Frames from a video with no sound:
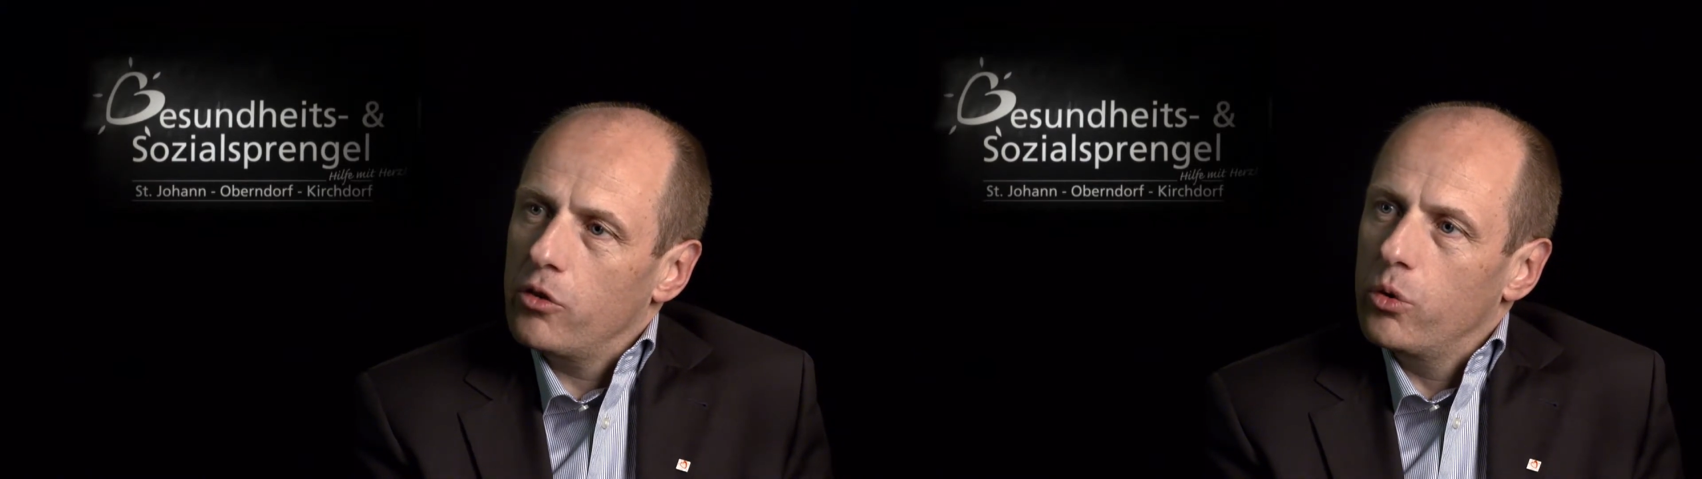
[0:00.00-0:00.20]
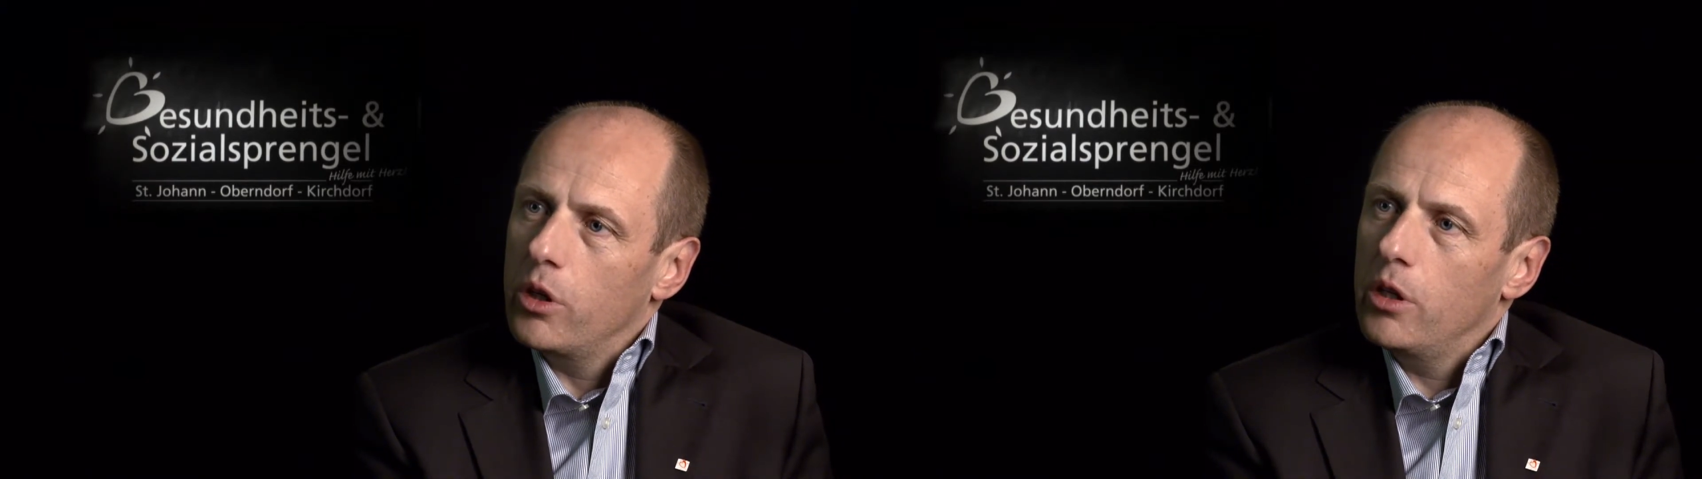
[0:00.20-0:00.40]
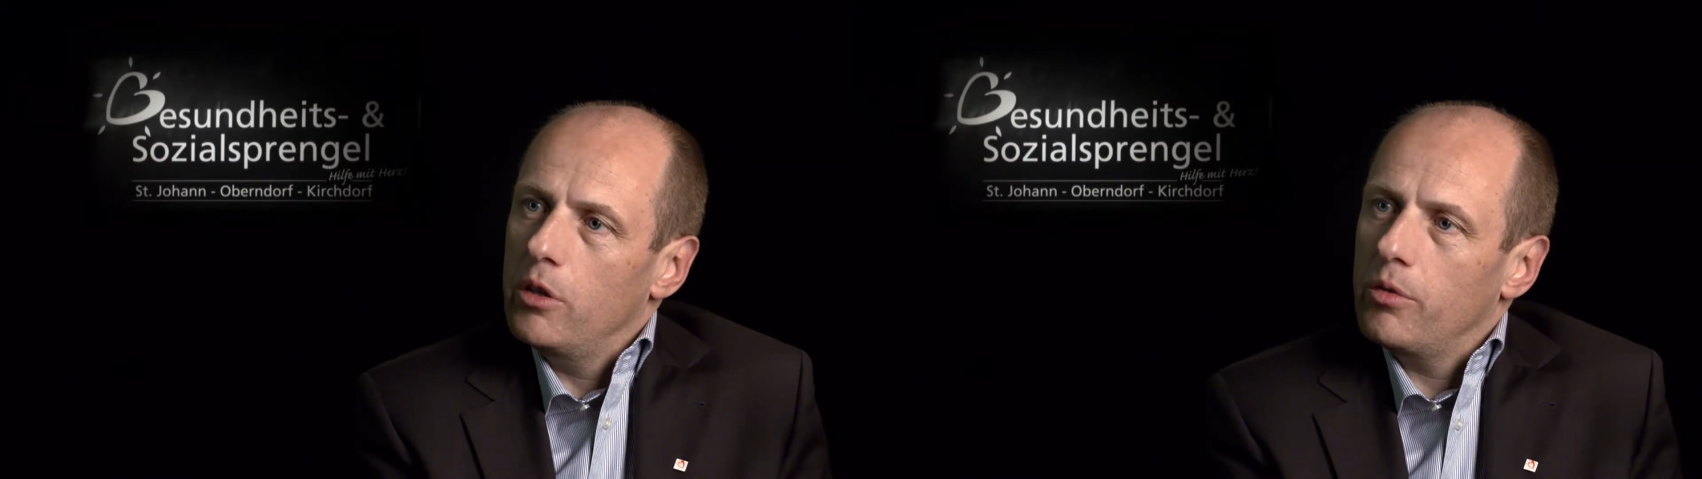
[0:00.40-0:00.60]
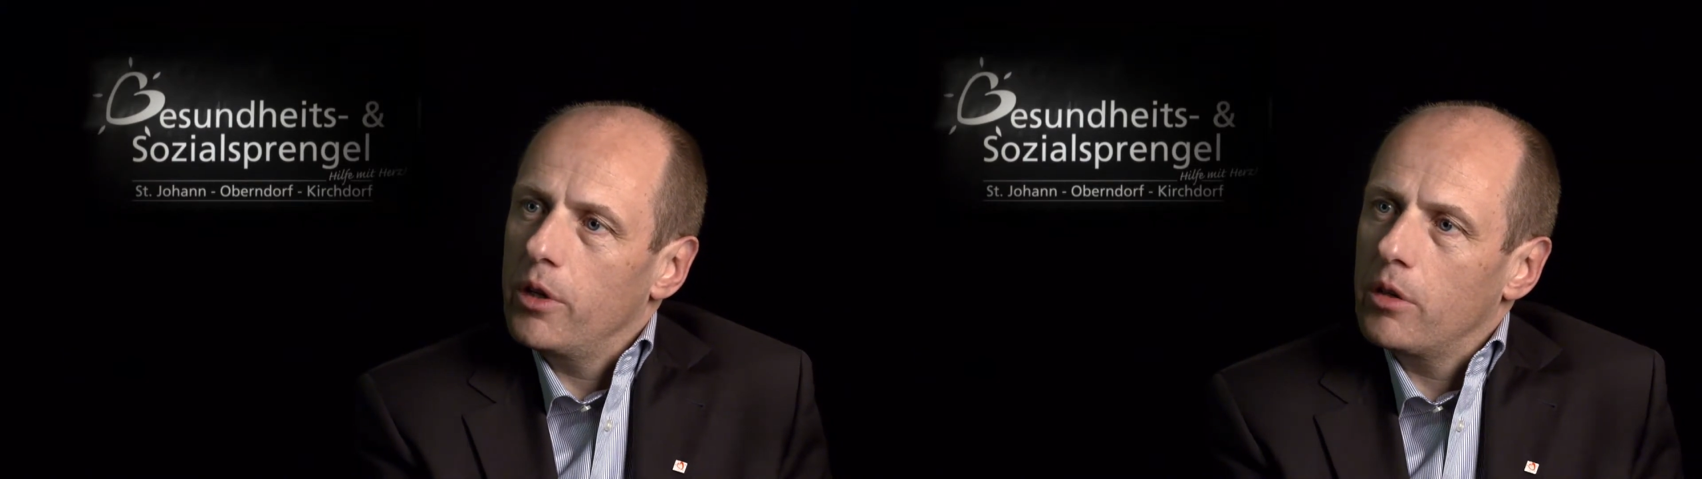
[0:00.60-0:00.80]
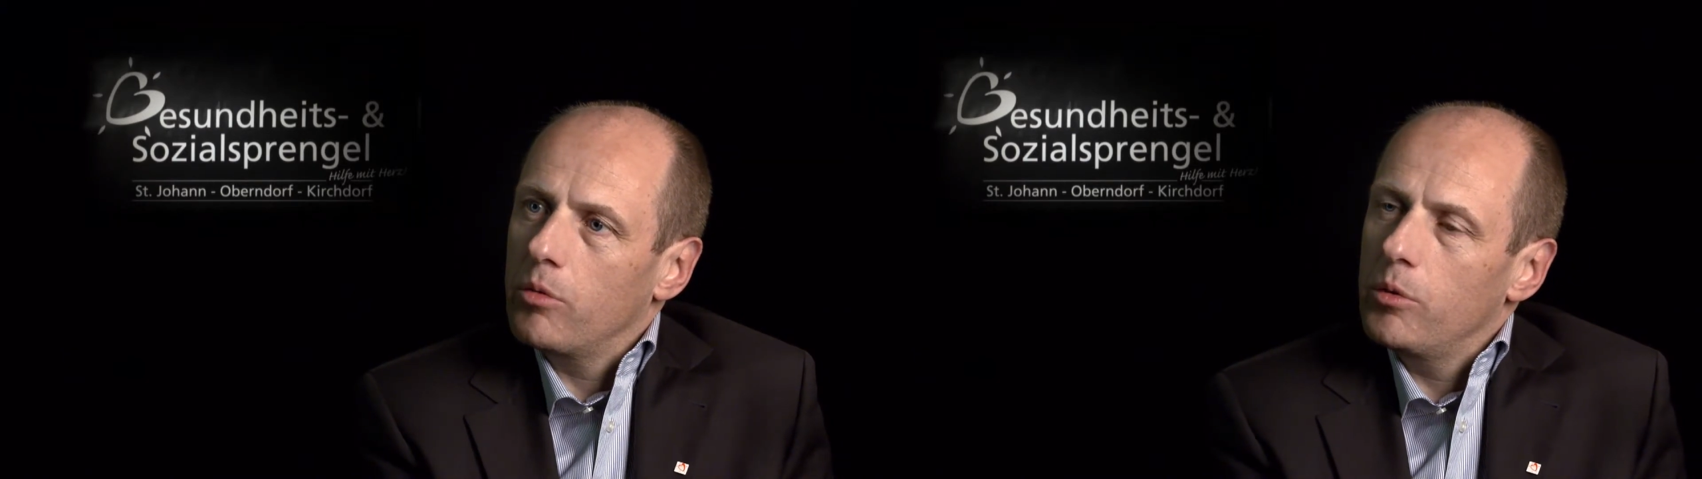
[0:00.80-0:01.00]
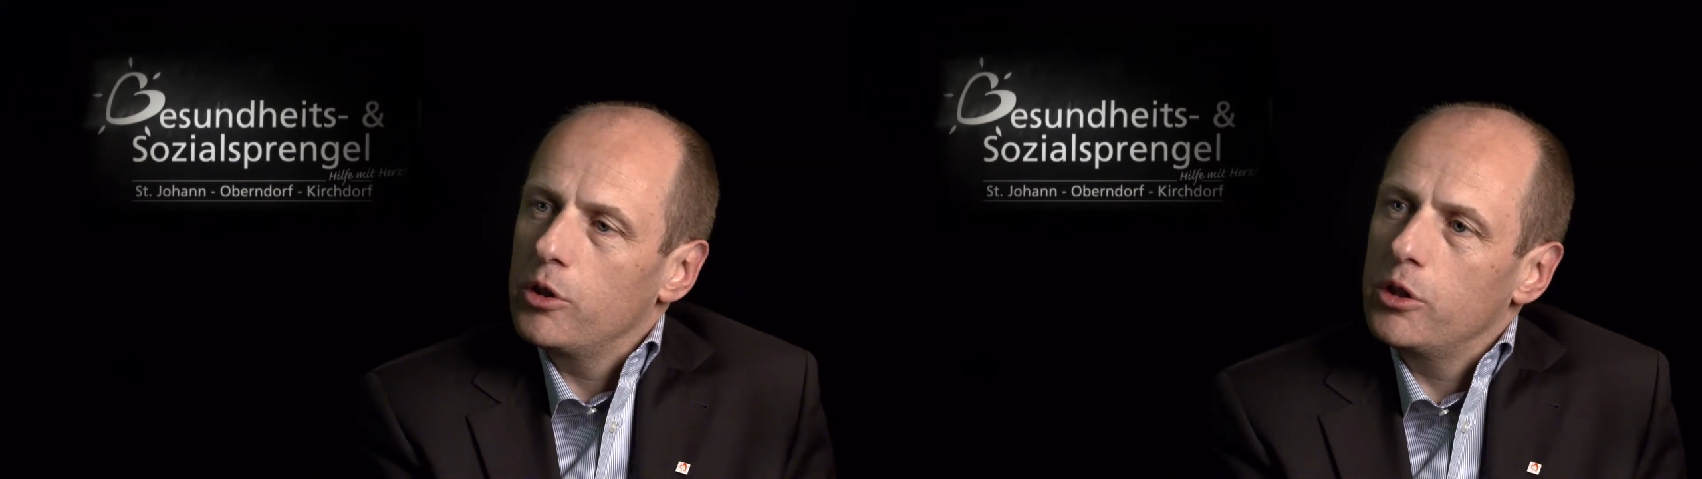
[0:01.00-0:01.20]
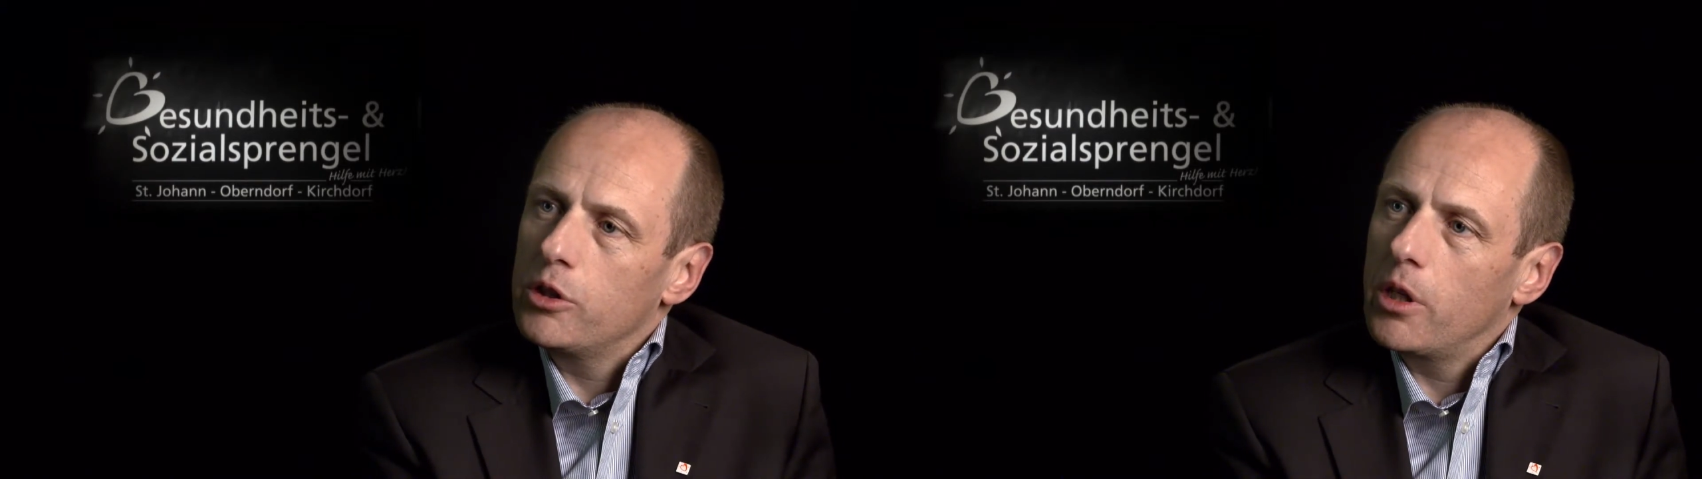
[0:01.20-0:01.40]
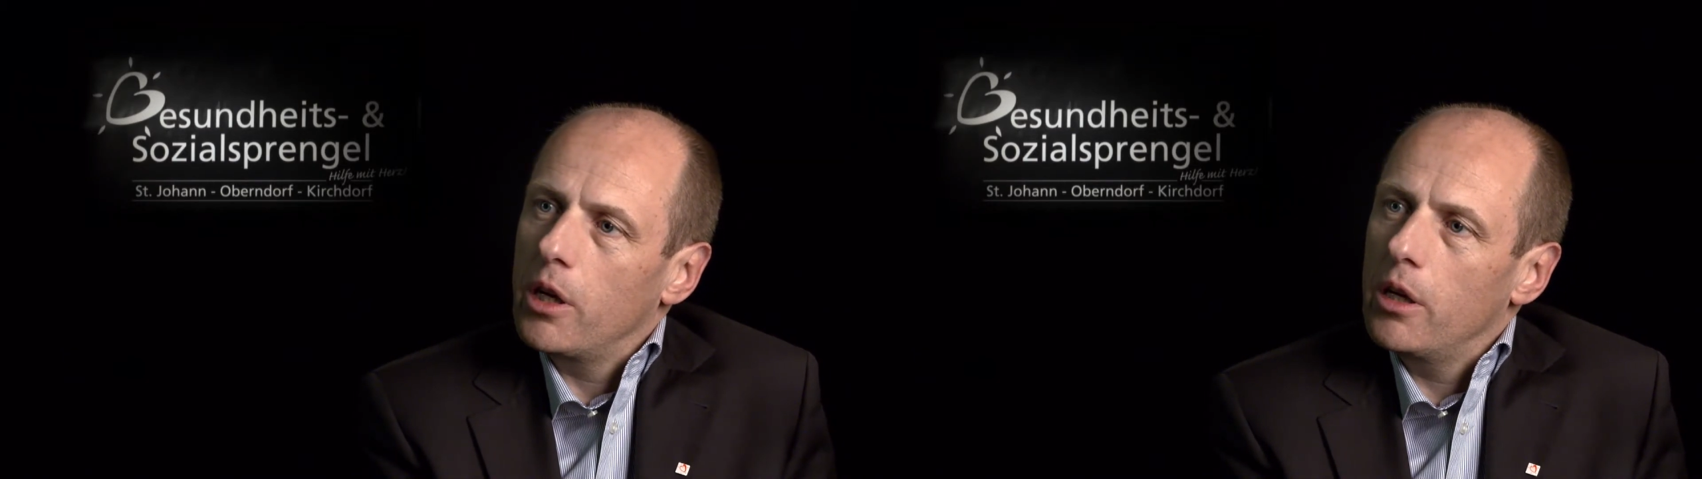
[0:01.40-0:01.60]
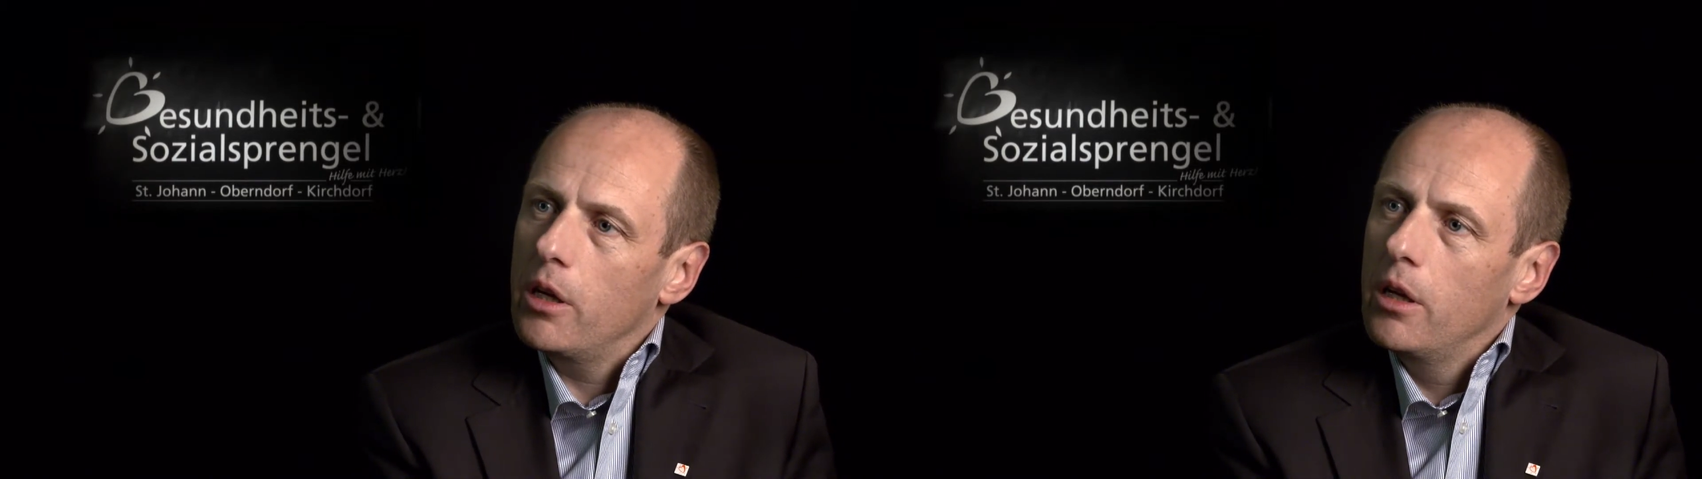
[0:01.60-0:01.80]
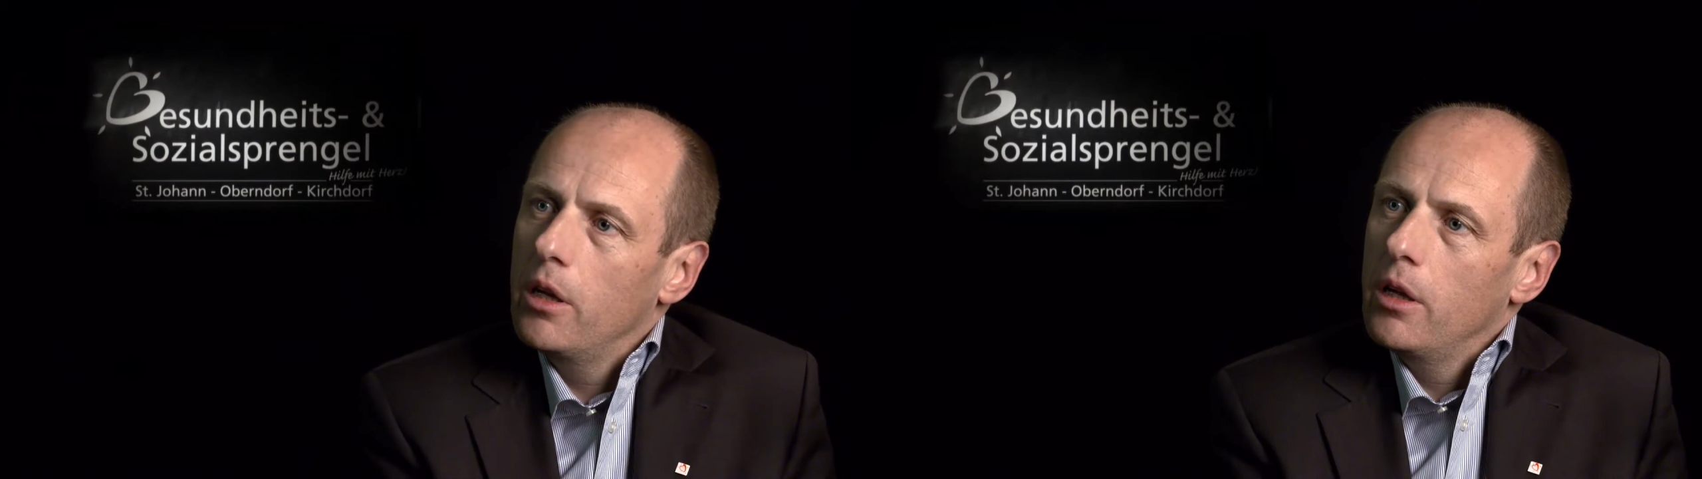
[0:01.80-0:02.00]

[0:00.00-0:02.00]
Synergieeffekt, wo wir die Schnittstelle